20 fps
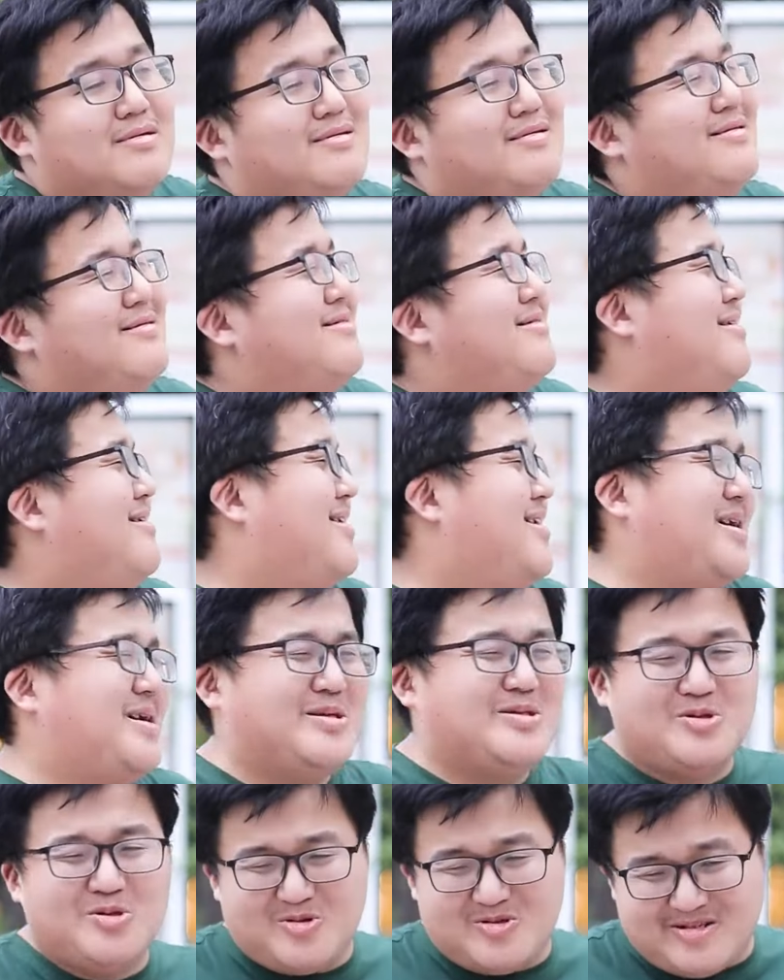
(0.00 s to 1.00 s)
嘛？
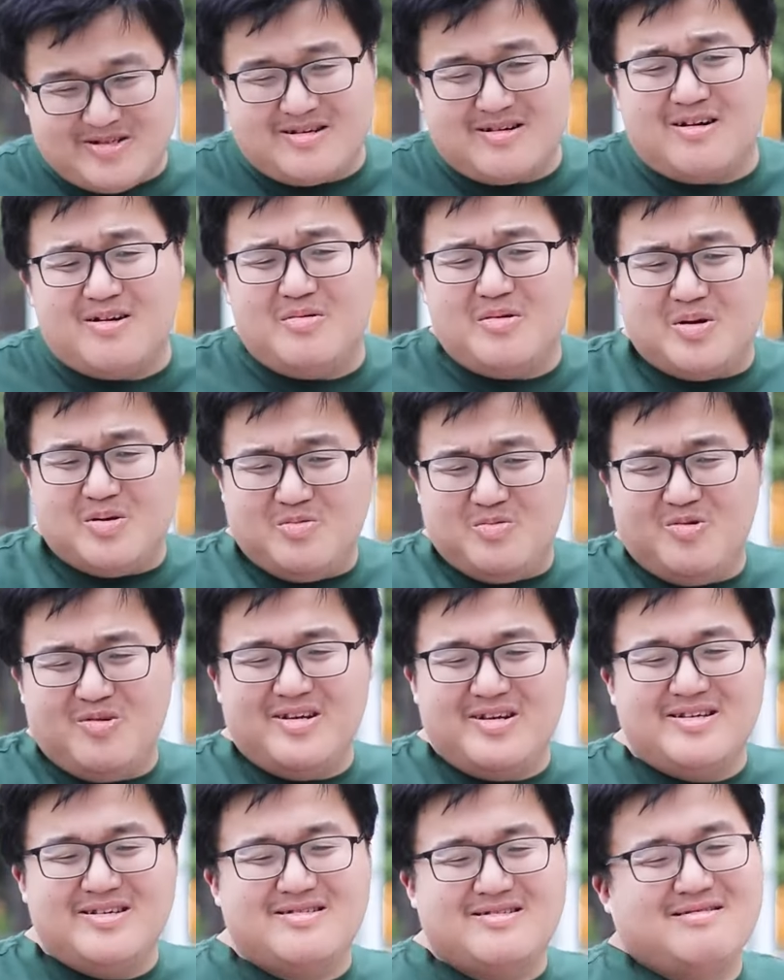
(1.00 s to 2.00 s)
都是哥们儿，摸你
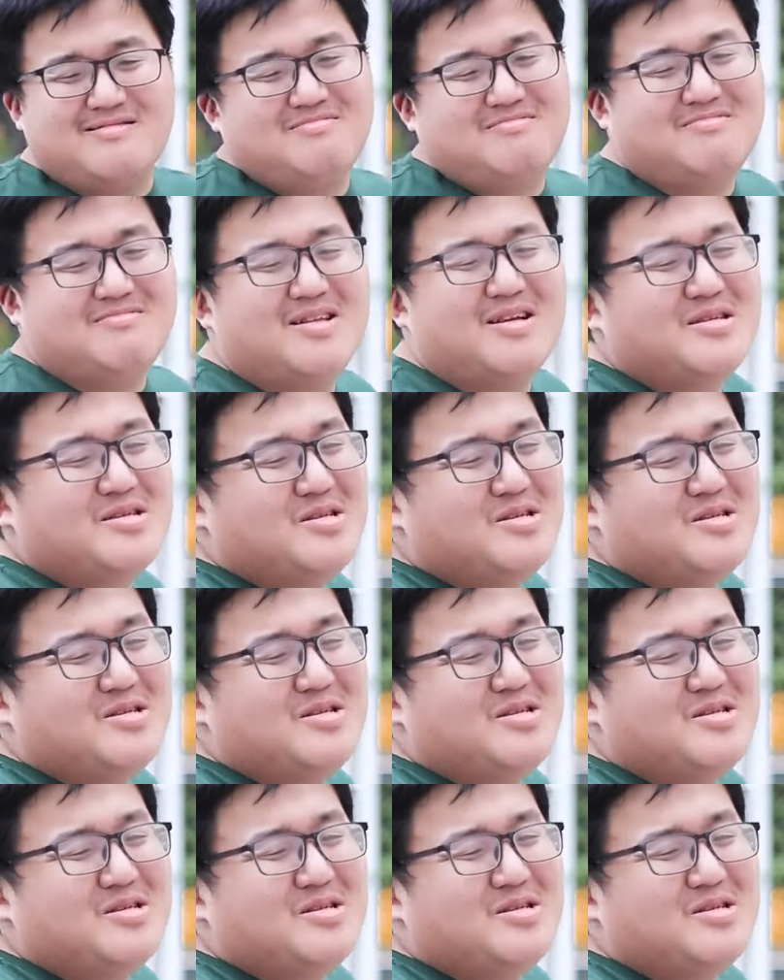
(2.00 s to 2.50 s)
一下，大惊小